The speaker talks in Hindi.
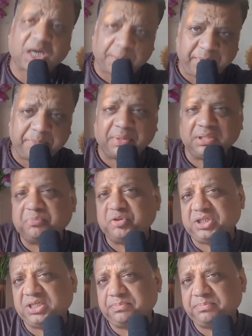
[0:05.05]
काफ़ी मंद
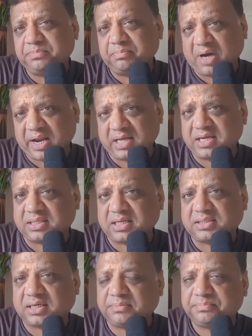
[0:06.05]
बुद्धि माना
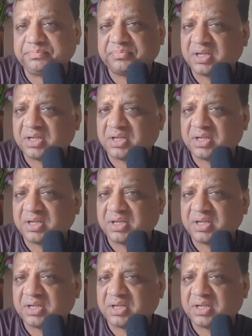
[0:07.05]
जाता था